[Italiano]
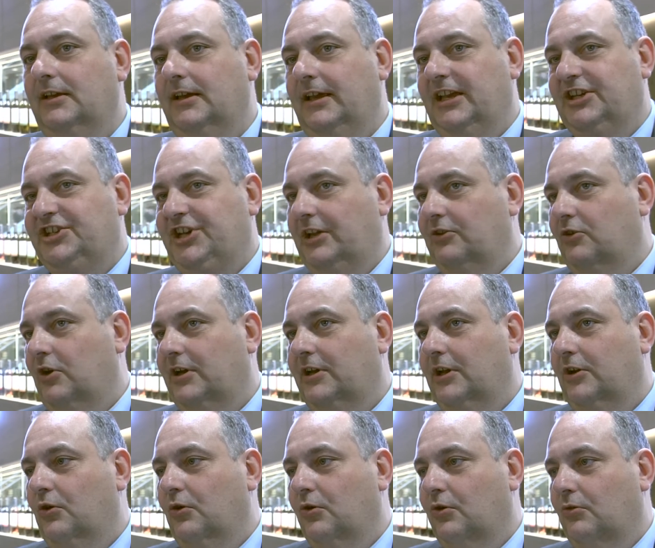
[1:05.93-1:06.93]
essendo anche
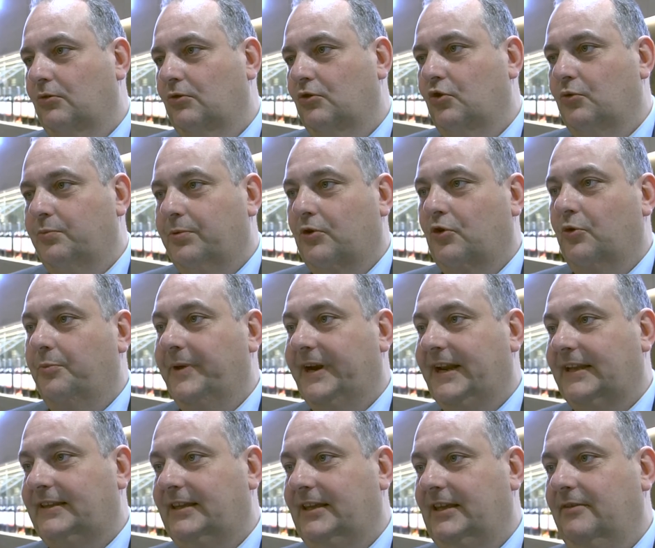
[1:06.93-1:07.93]
loro un gruppo
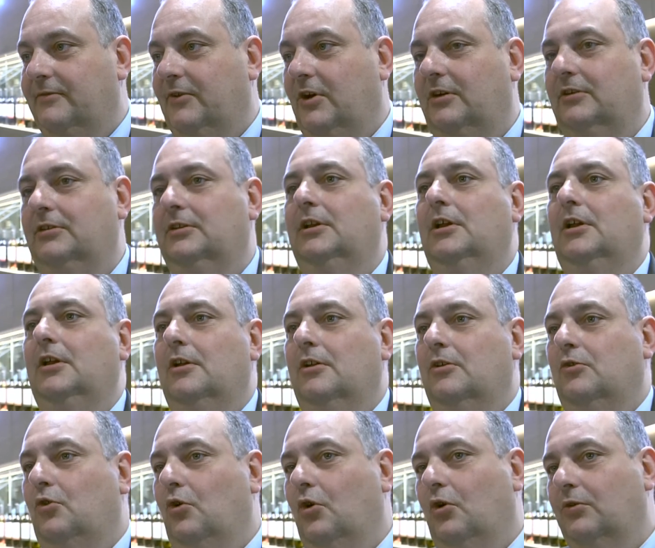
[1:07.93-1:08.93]
cooperativo
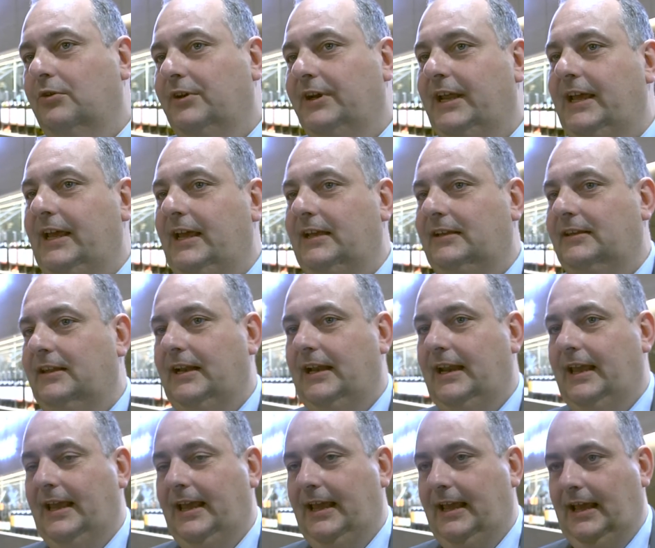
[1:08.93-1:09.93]
con eh,
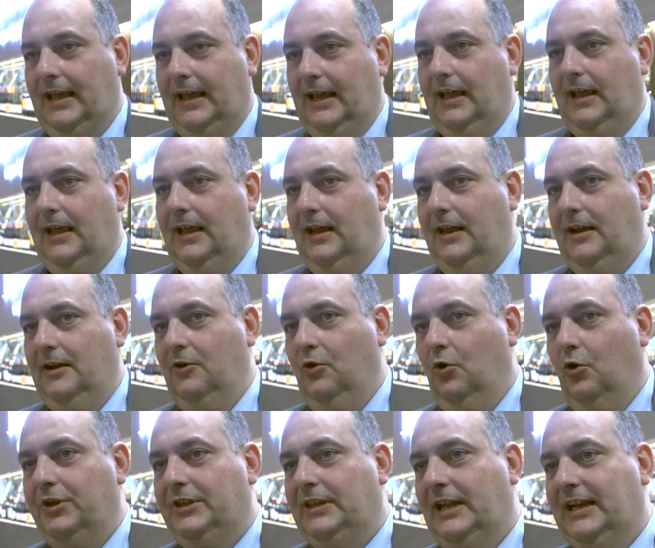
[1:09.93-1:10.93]
delle,
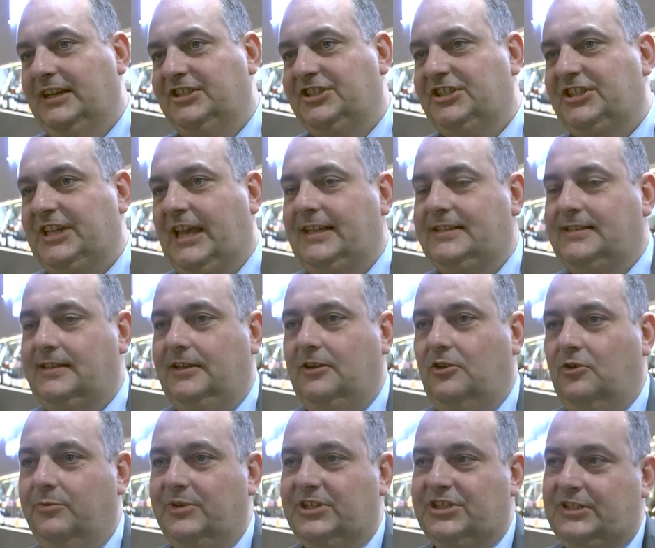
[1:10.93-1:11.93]
noi delle esigenze di
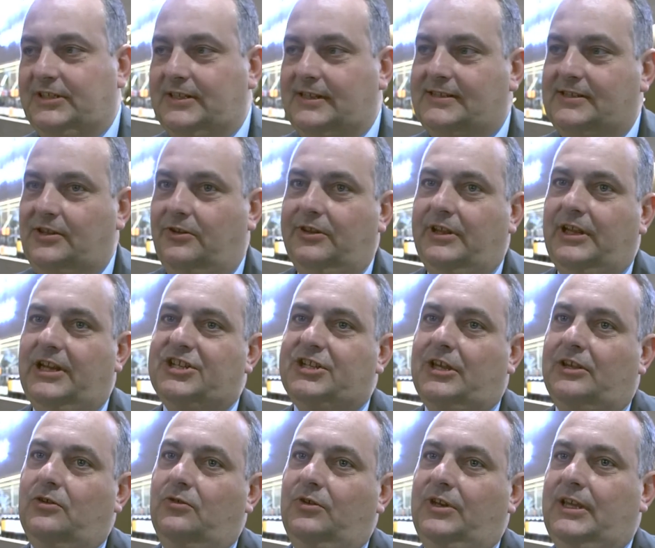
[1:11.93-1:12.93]
commercializzazione negli
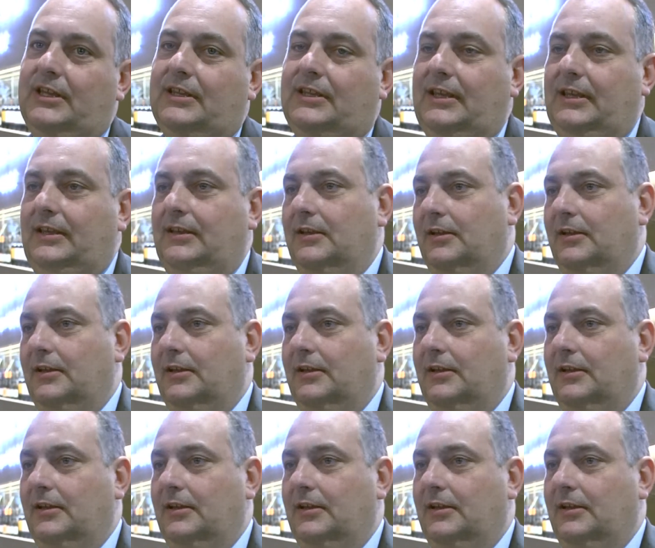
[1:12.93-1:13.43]
Stati Uniti,